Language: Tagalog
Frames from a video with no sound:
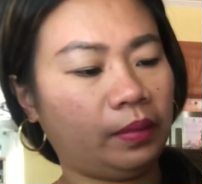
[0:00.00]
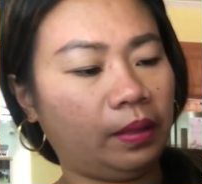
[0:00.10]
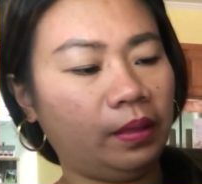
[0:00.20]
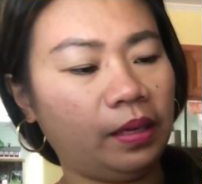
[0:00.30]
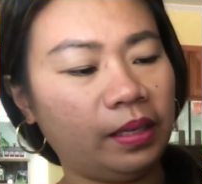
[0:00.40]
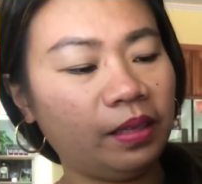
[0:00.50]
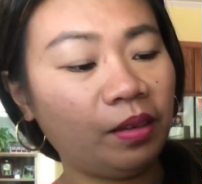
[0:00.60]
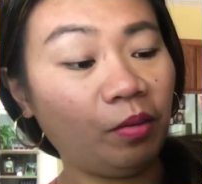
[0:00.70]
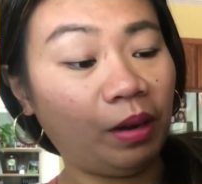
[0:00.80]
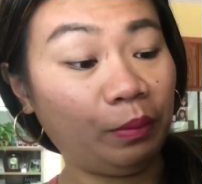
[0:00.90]
Yun guys, hindi
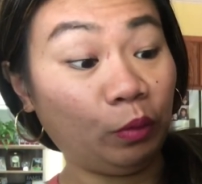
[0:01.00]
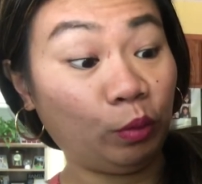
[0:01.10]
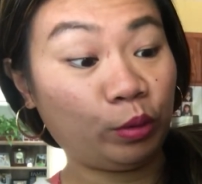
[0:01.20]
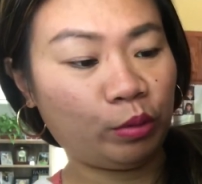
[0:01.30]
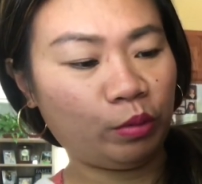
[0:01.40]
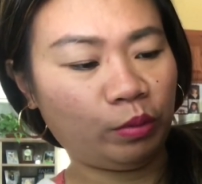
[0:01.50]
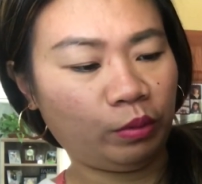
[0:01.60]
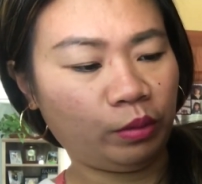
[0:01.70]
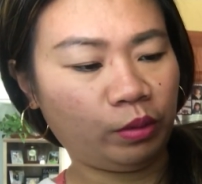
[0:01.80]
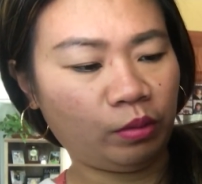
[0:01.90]
ko alam kung gusto,
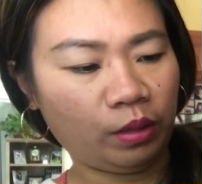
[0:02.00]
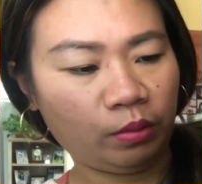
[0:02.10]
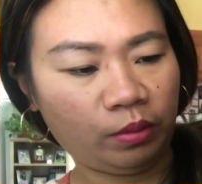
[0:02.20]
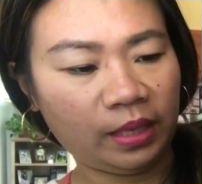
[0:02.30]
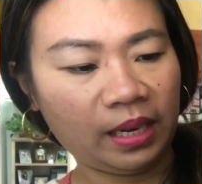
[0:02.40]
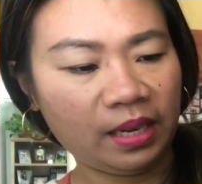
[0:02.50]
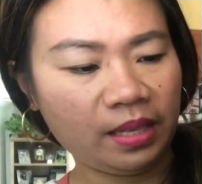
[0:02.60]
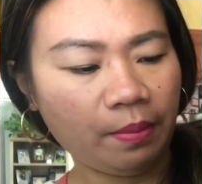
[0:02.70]
gusto niya to. Sana hindi